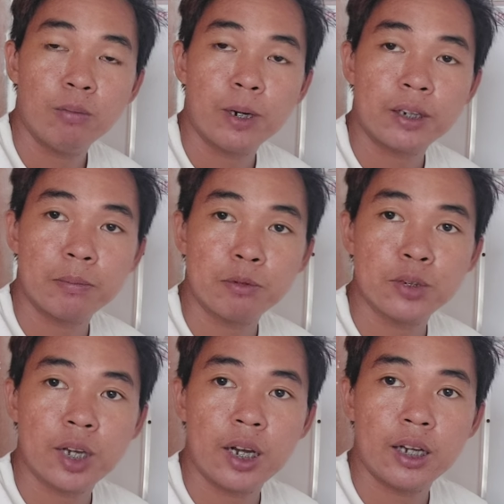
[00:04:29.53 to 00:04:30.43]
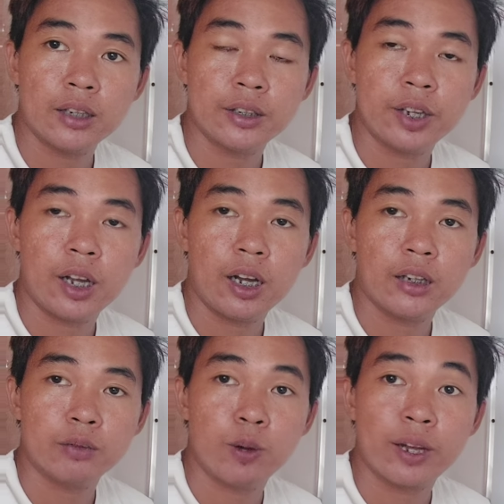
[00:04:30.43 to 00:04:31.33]
pagdating po sa
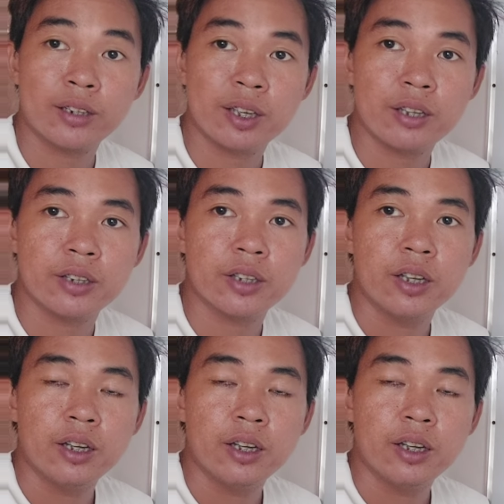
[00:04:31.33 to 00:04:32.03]
uh, wire size